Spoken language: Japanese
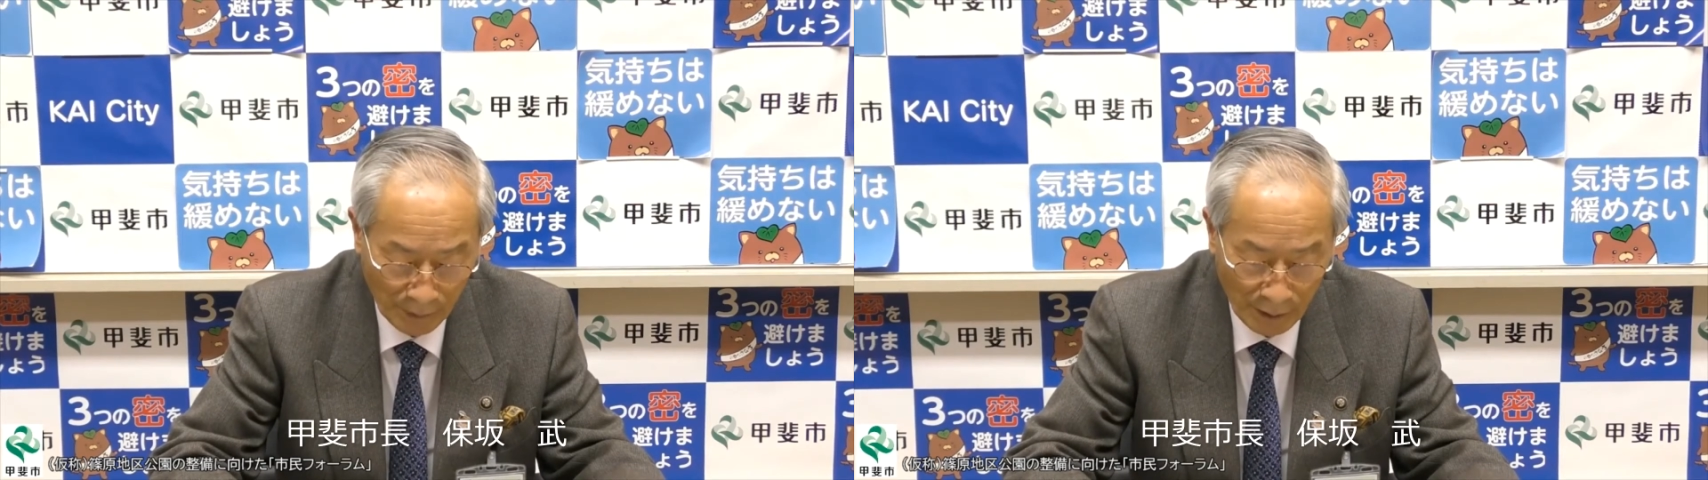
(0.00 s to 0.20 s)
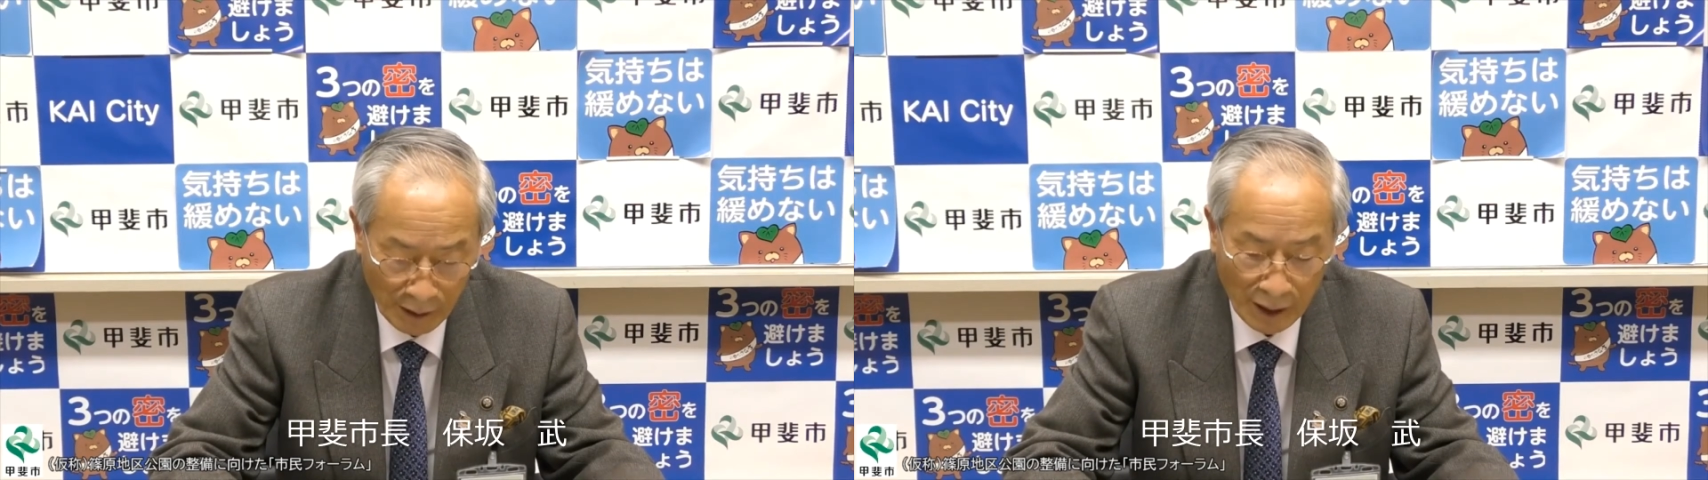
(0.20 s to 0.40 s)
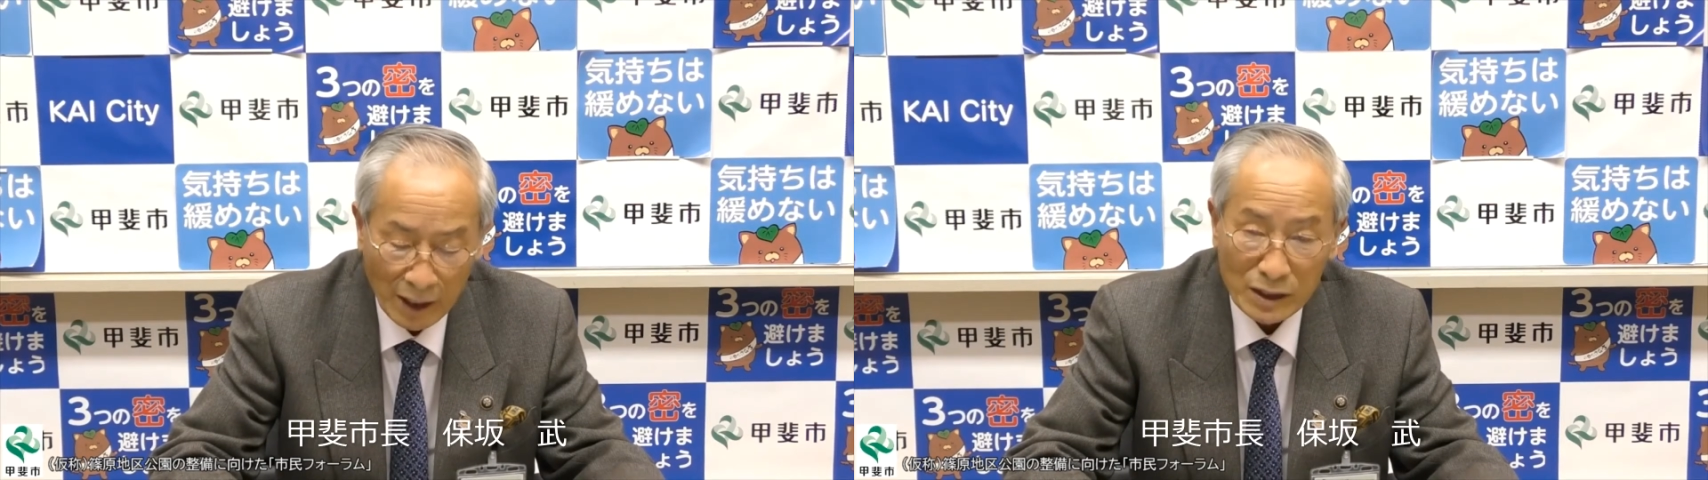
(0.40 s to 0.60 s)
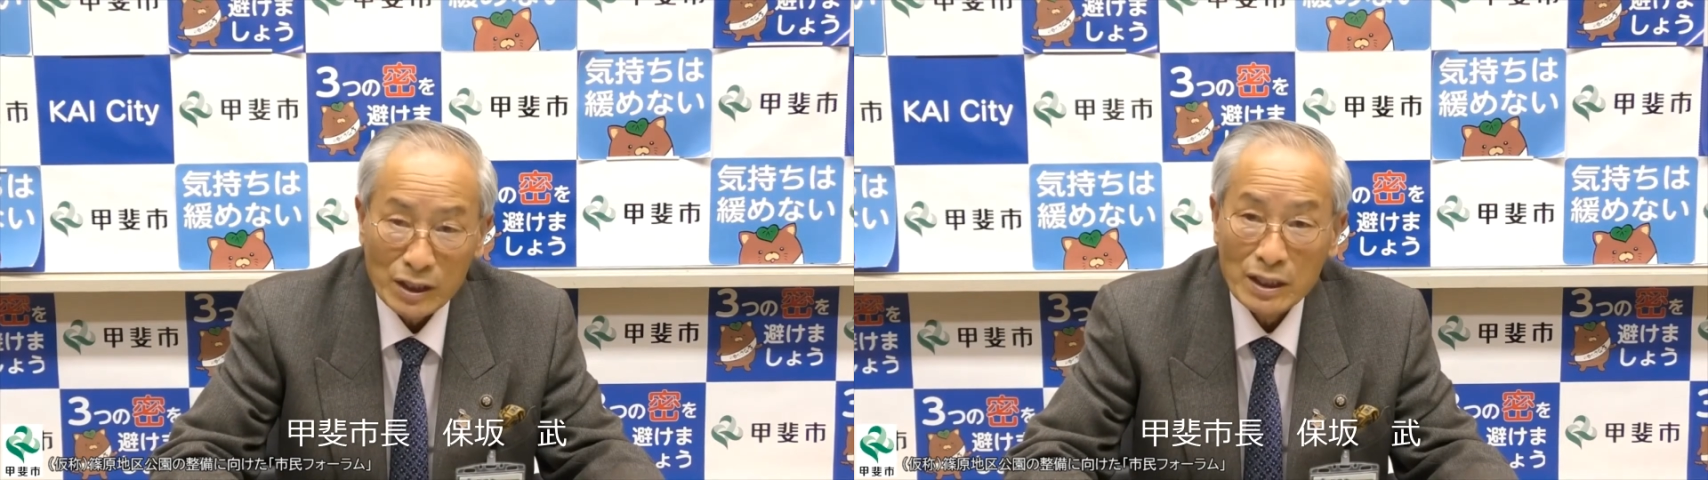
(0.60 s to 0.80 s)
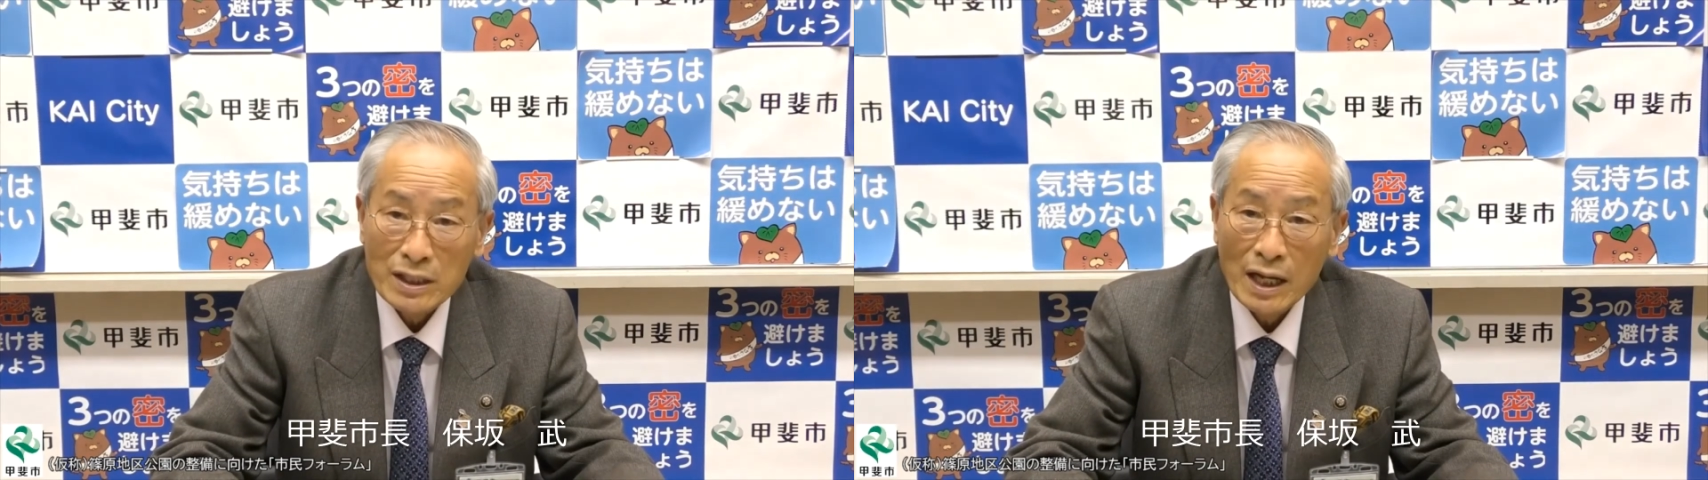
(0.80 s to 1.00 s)
え
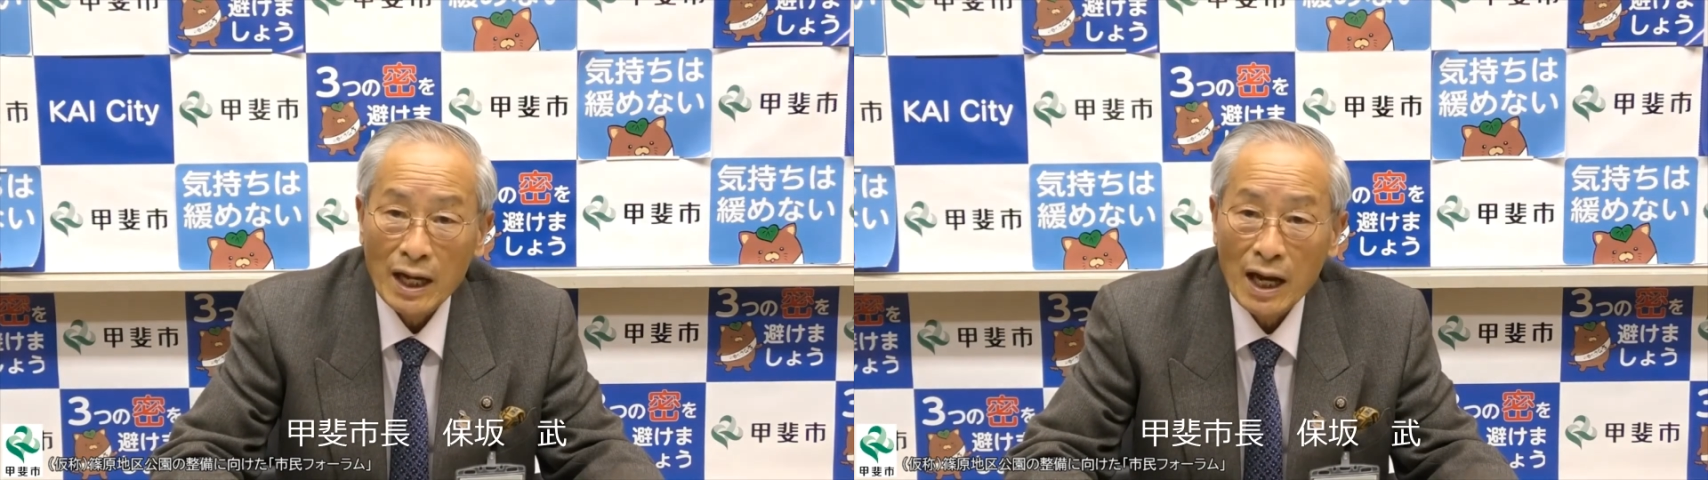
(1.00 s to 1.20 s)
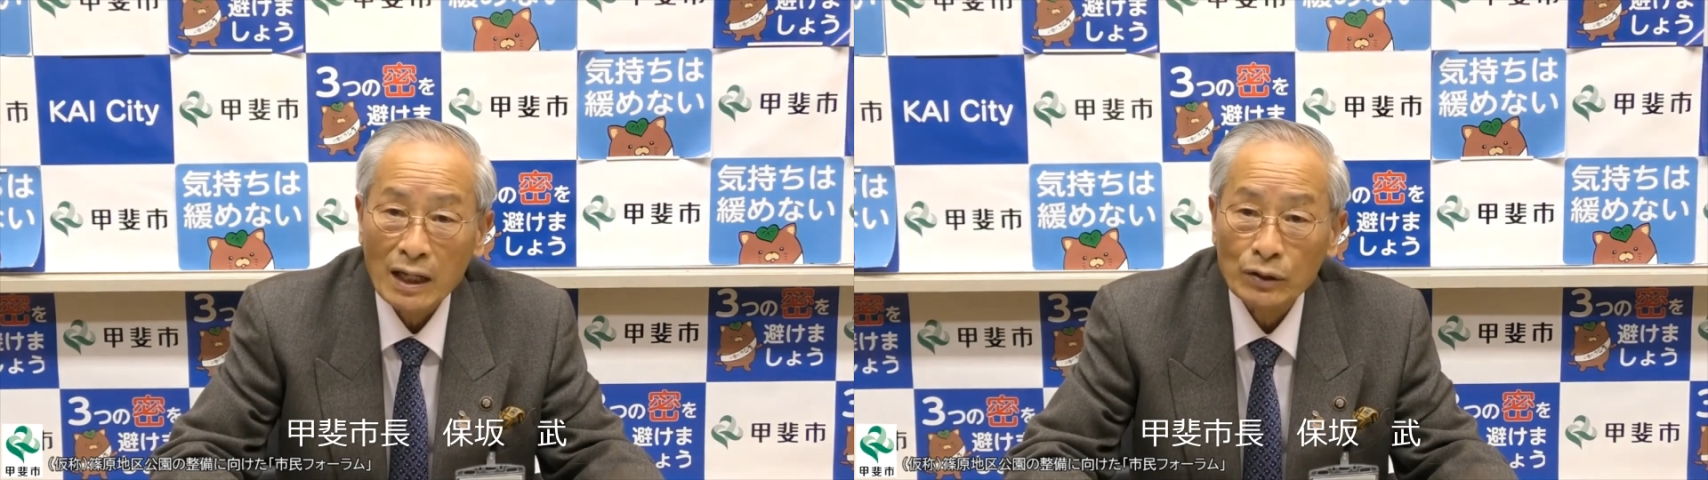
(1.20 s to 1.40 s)
小さな